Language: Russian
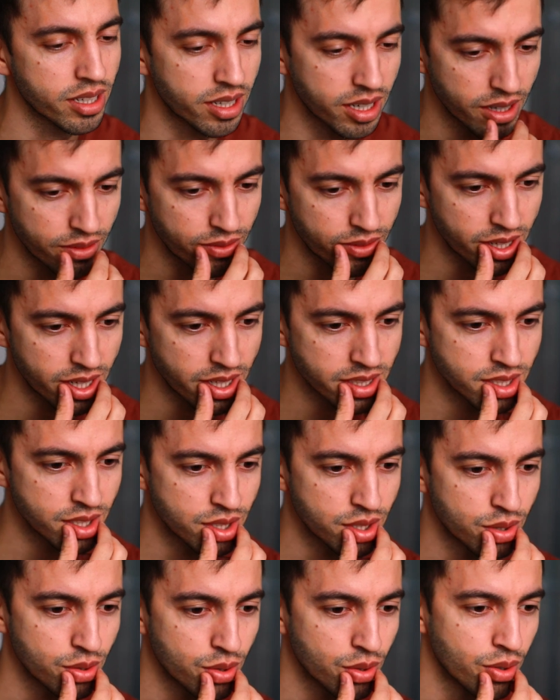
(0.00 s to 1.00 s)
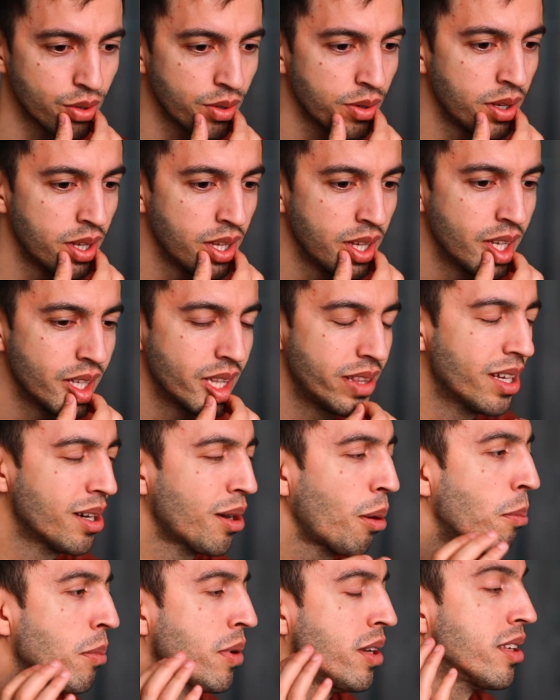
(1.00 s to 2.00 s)
такая фраза, что
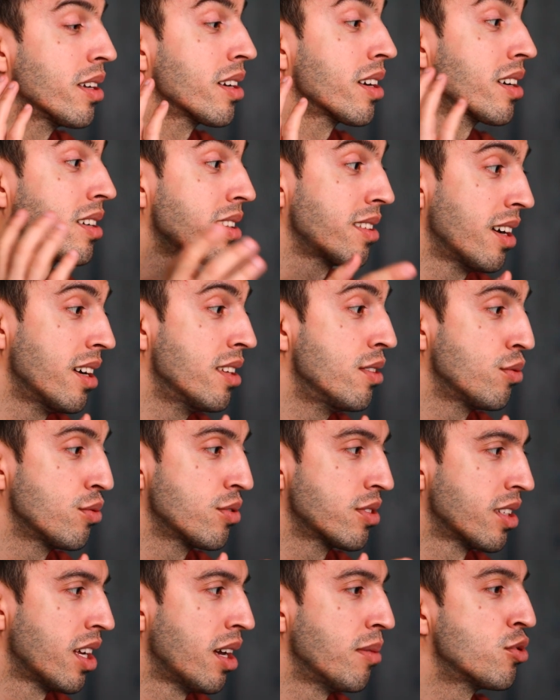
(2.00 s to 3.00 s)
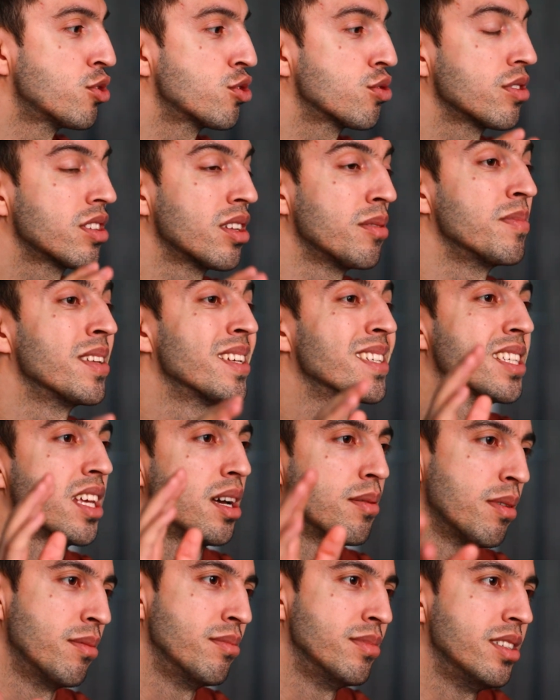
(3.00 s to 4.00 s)
«Да, мы никогда не узнаем, что там на
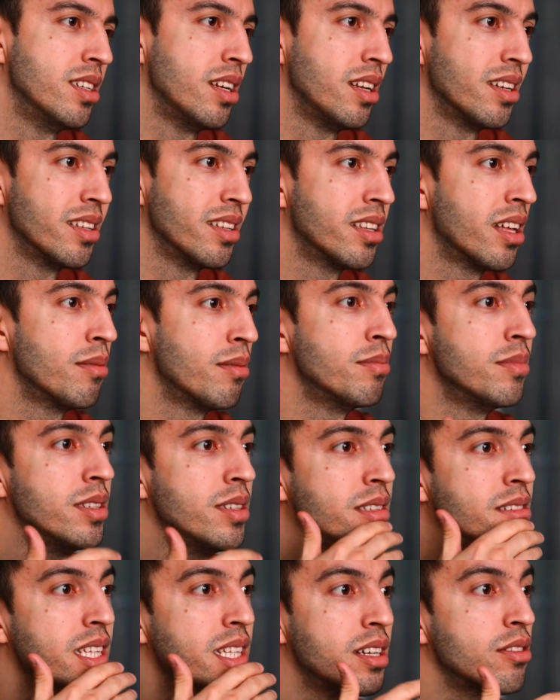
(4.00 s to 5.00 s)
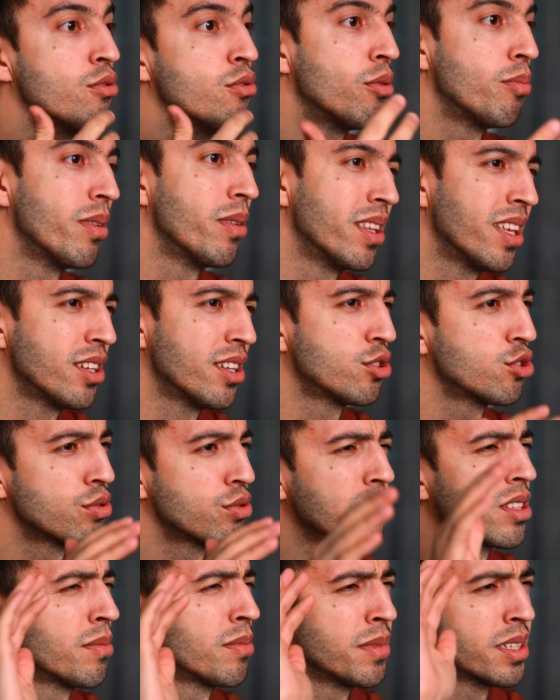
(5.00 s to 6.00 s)
самом деле. Нам не дано понять,
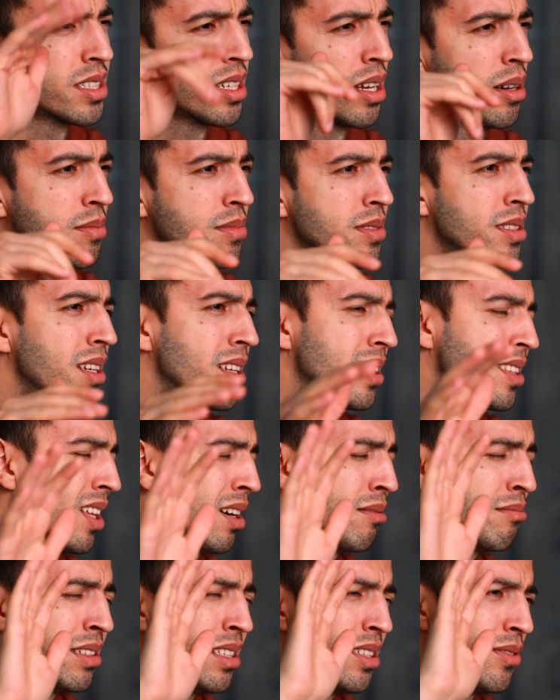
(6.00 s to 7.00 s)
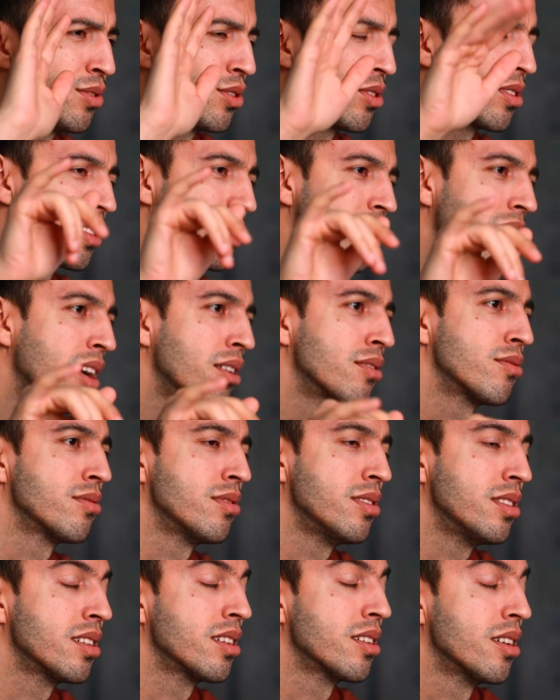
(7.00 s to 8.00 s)
что там на самом деле. Там они все знают,
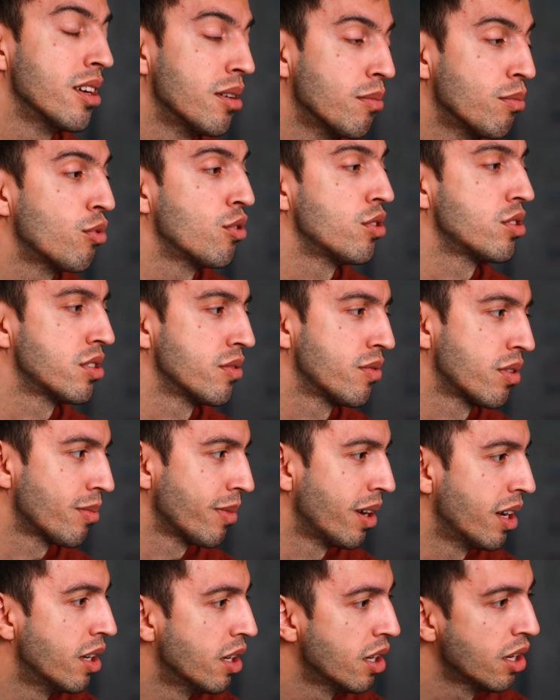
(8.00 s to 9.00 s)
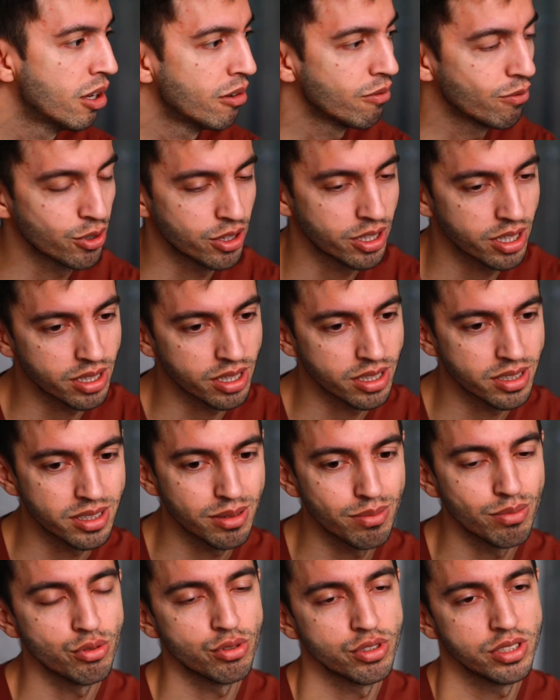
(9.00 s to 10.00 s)
у них больше информации». Вот это
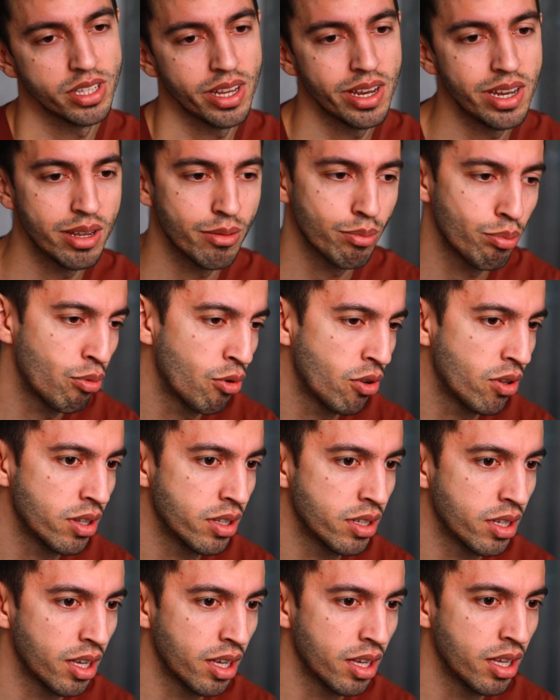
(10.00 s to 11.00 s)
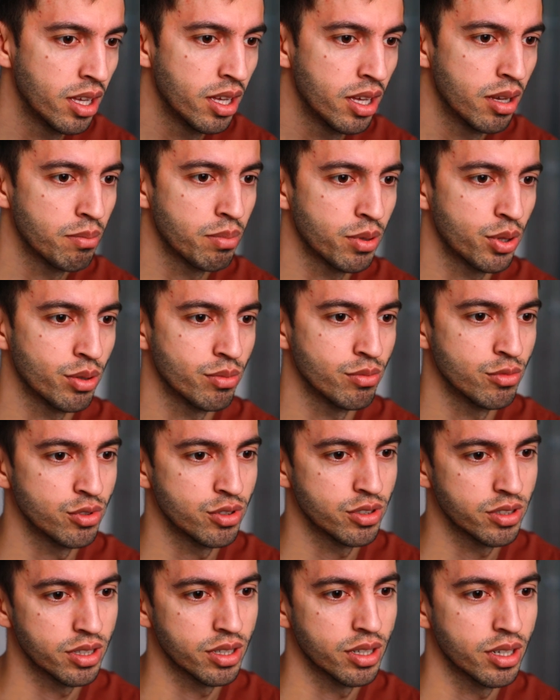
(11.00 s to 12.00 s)
заблуждение полное, потому
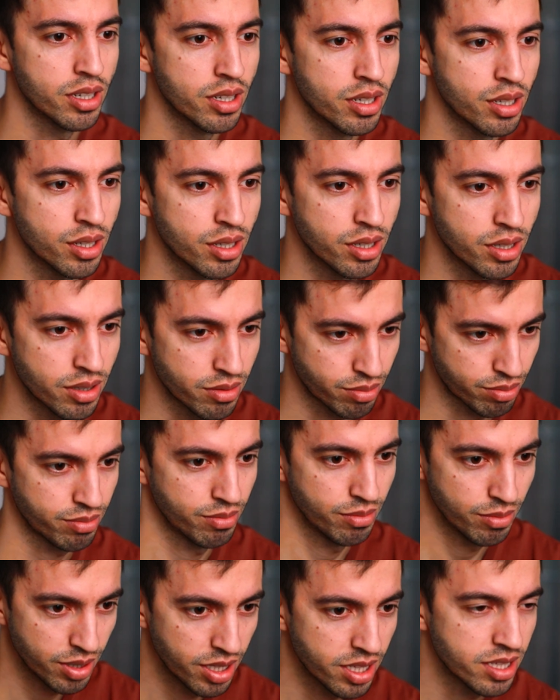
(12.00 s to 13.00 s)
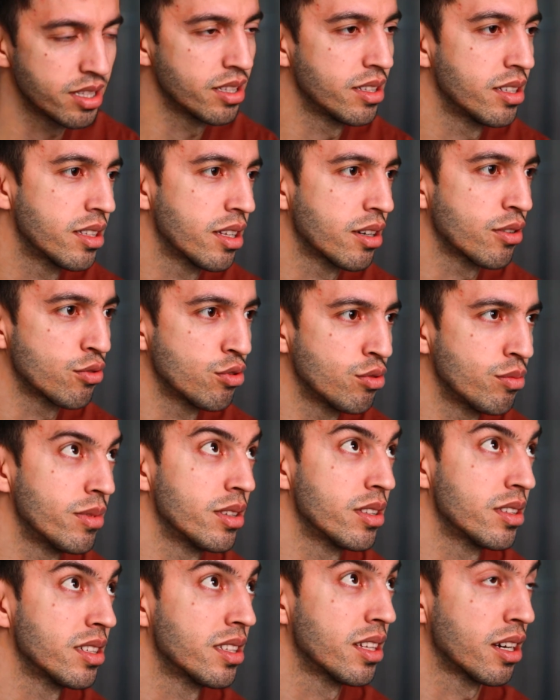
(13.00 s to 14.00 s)
что если ты так, дум...
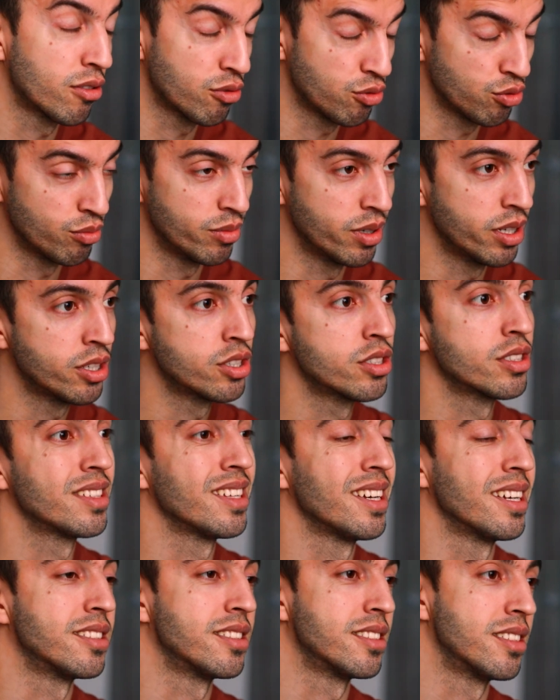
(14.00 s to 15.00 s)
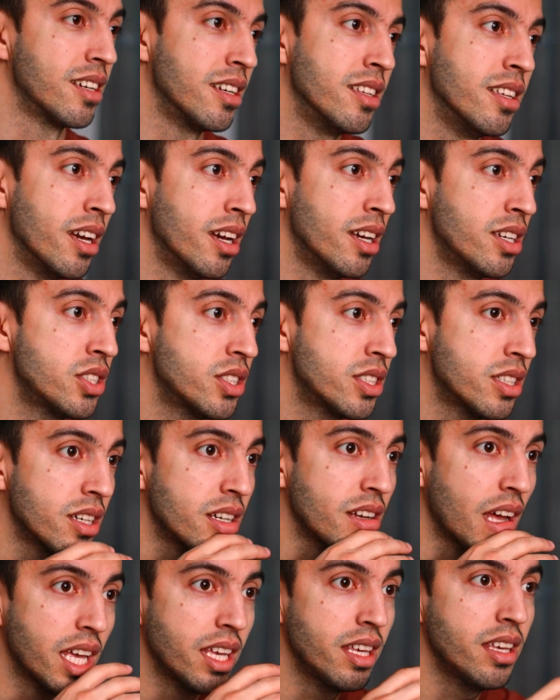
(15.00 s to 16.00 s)
ты так думаешь, ты
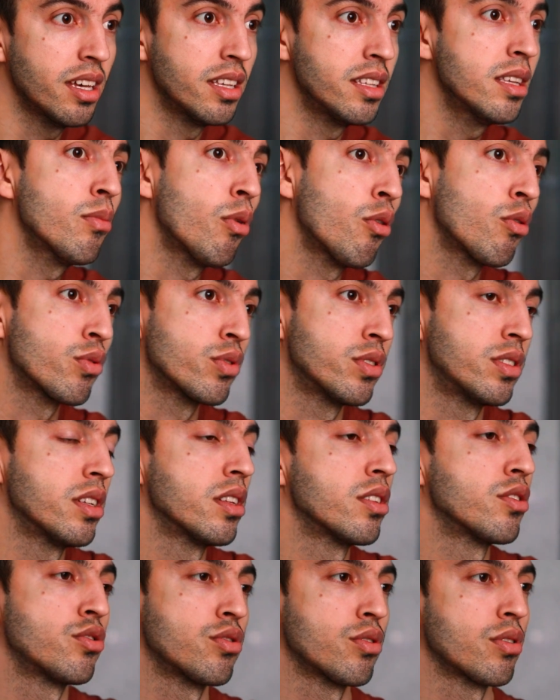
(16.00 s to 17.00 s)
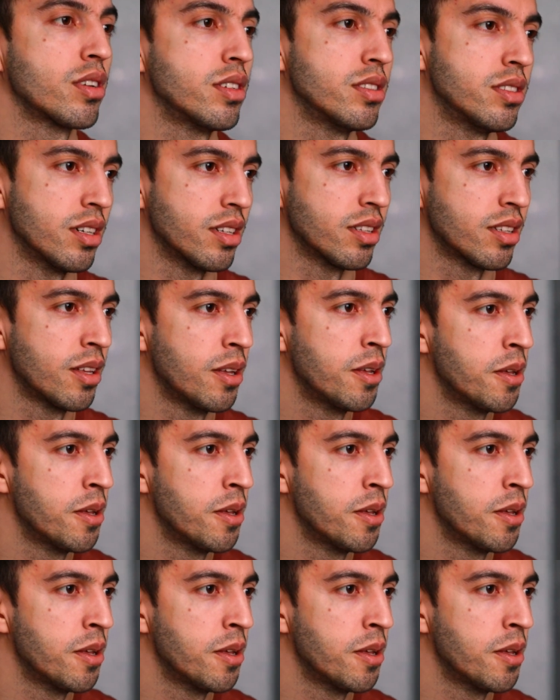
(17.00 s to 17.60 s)
отстраняешься, и они могут делать, что хотят.